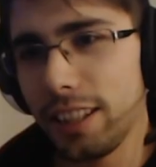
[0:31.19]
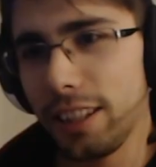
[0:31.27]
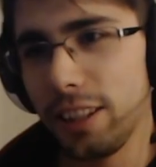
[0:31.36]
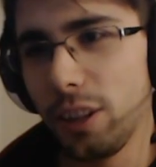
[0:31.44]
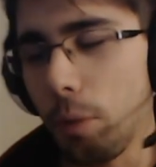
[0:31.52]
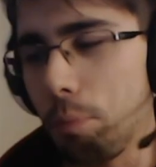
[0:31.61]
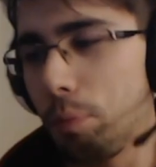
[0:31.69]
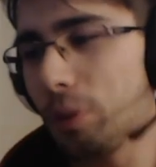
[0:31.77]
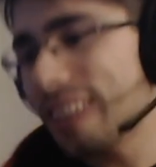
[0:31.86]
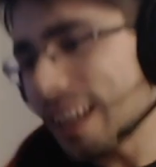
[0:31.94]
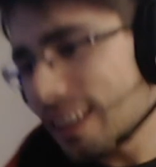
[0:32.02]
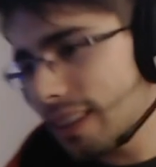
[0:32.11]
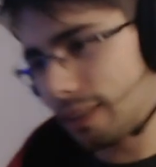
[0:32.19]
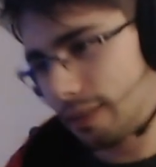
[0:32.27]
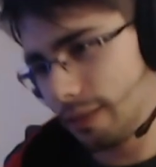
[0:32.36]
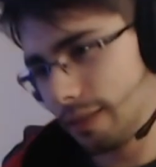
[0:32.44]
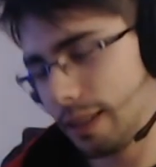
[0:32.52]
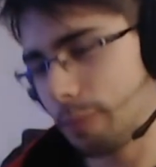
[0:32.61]
non, peut-être,
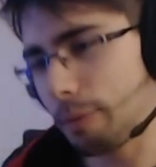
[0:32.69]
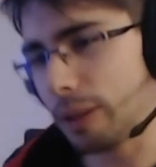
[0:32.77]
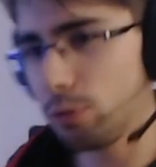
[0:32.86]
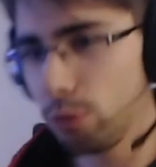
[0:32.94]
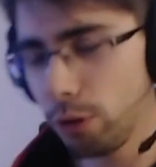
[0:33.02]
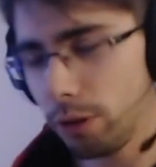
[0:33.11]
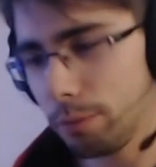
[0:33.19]
c'est pas sûr,